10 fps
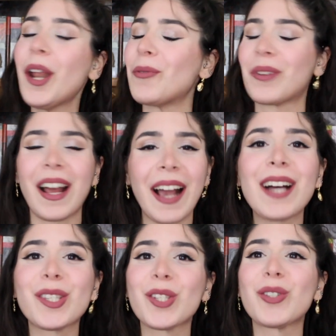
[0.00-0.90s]
è un
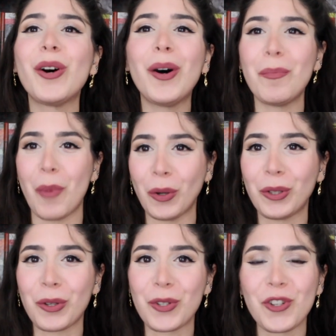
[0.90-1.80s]
ragazzo
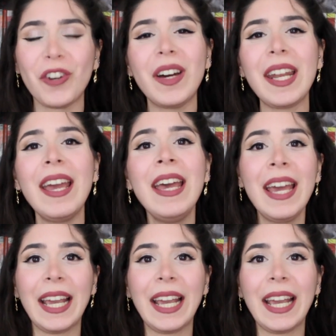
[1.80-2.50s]
molto giovane